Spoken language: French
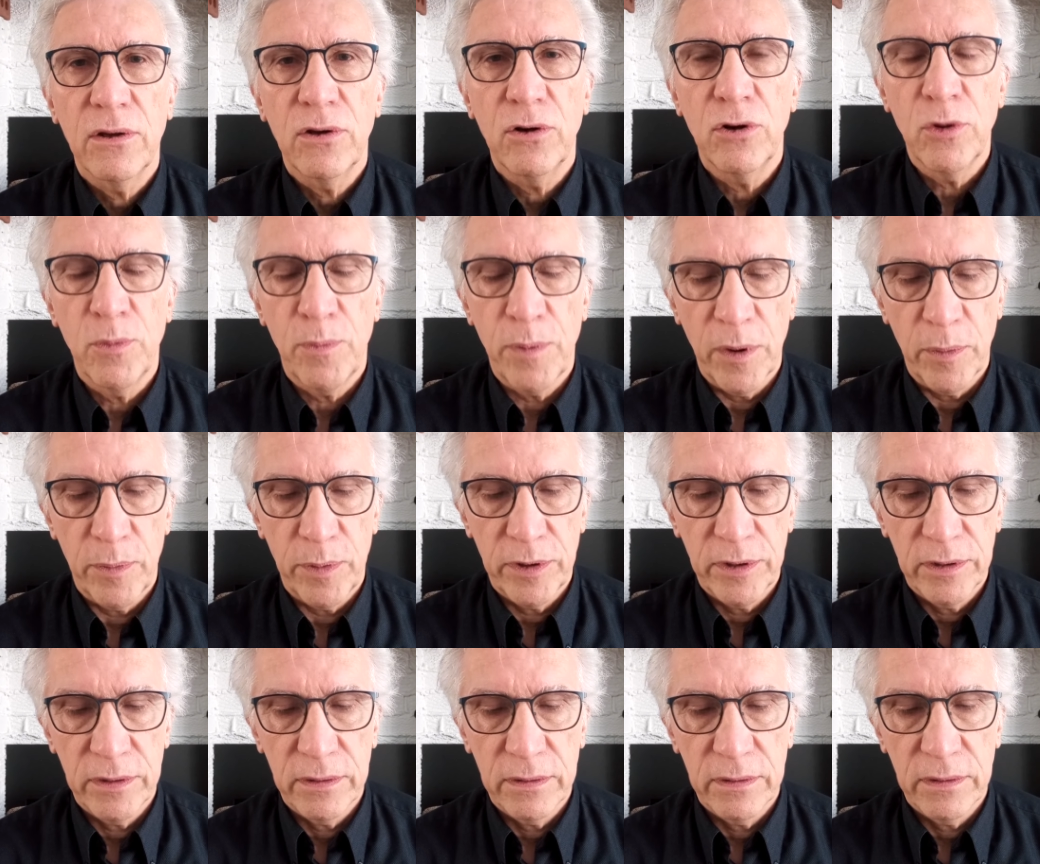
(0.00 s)
le peuple.
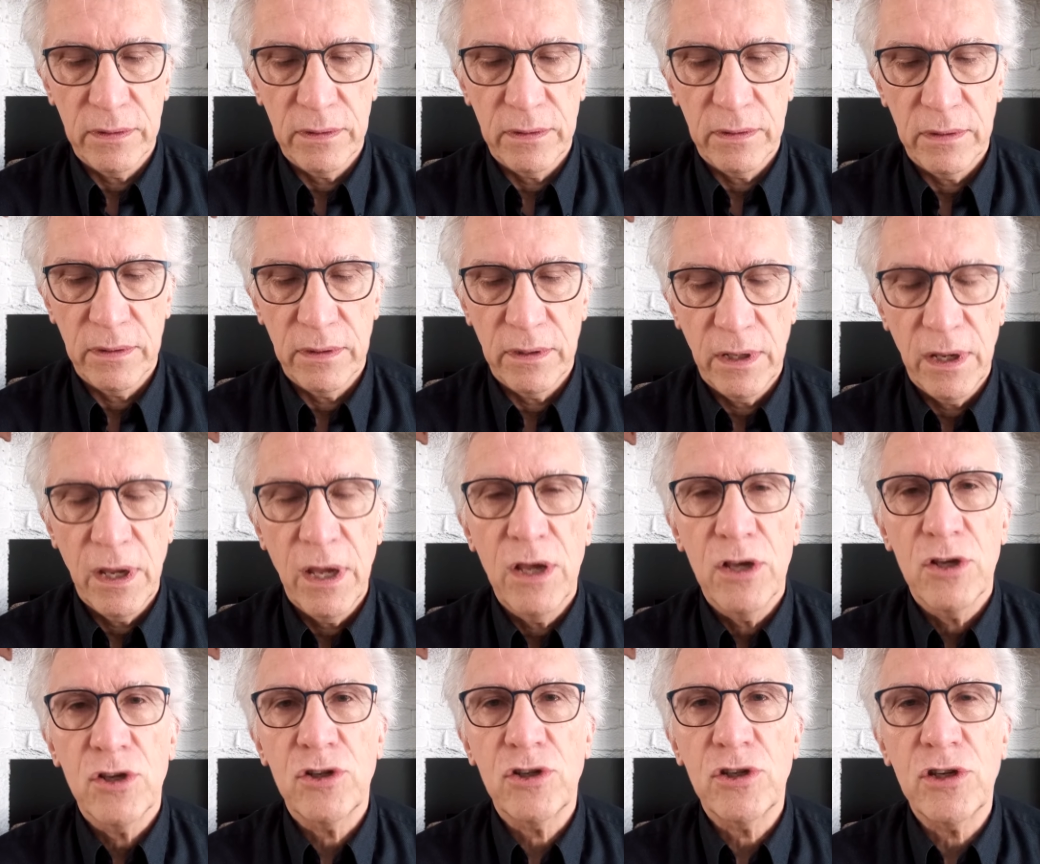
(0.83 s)

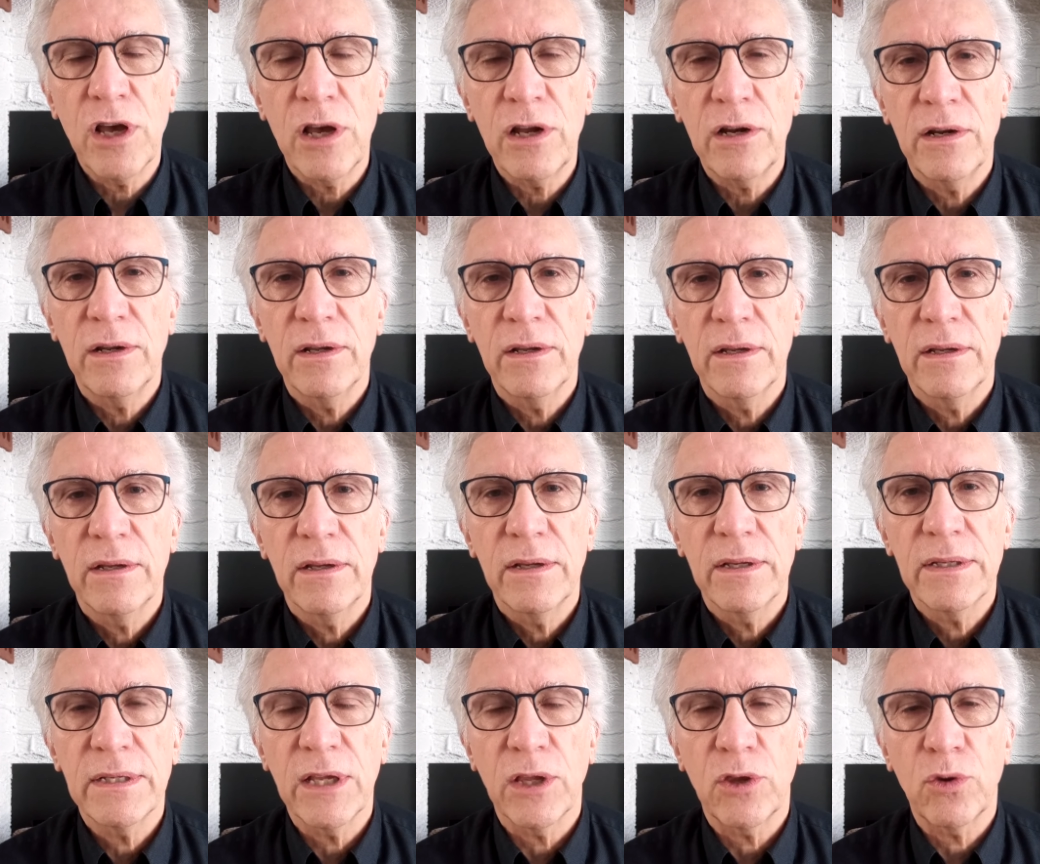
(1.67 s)
Seuls
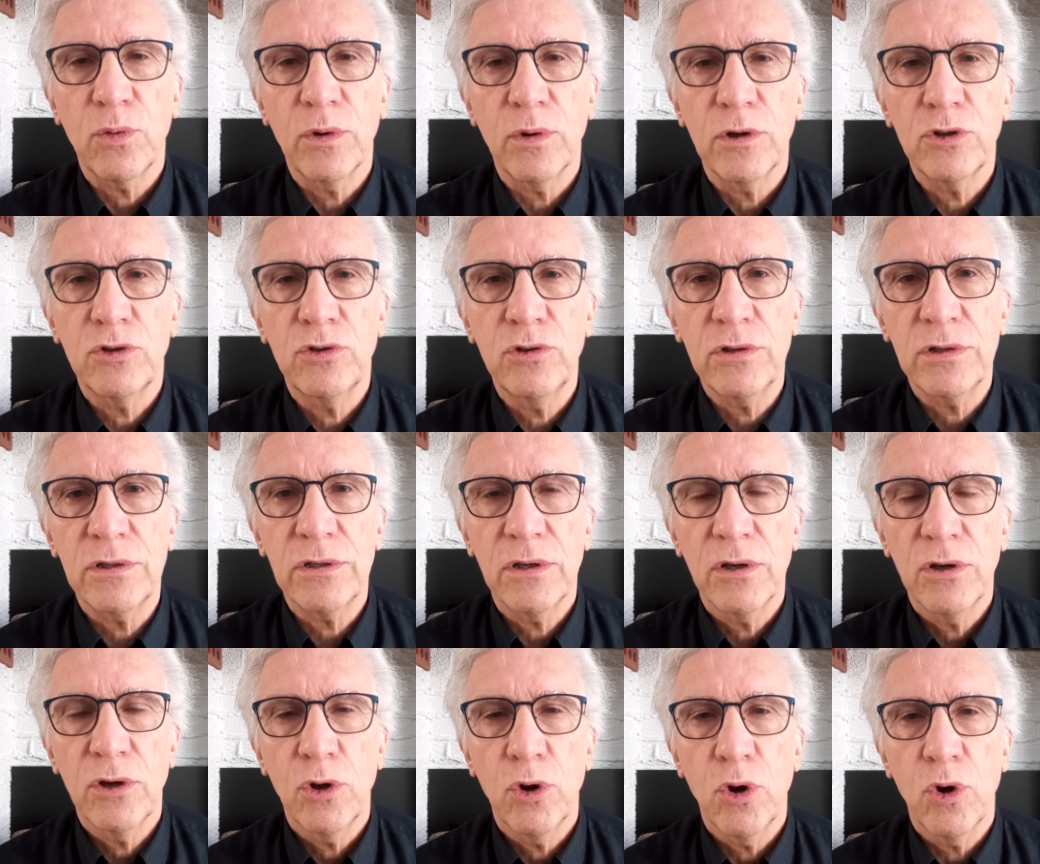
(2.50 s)
ces trois
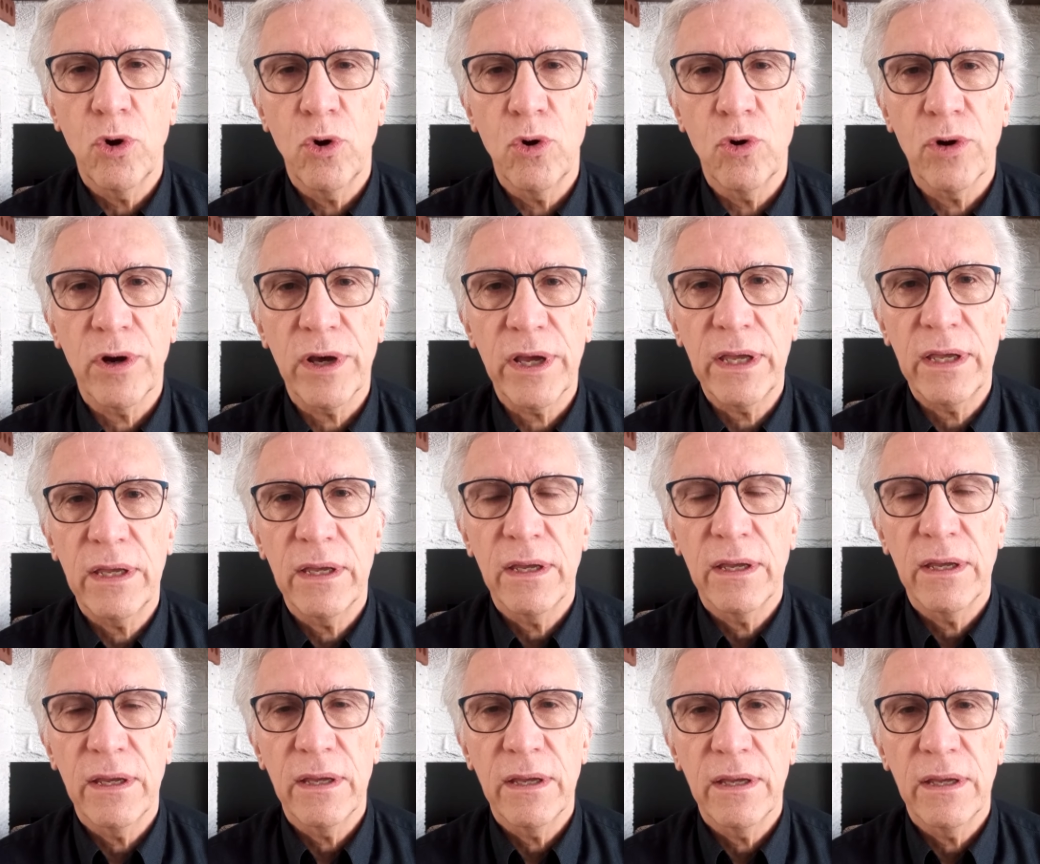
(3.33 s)
justes auraient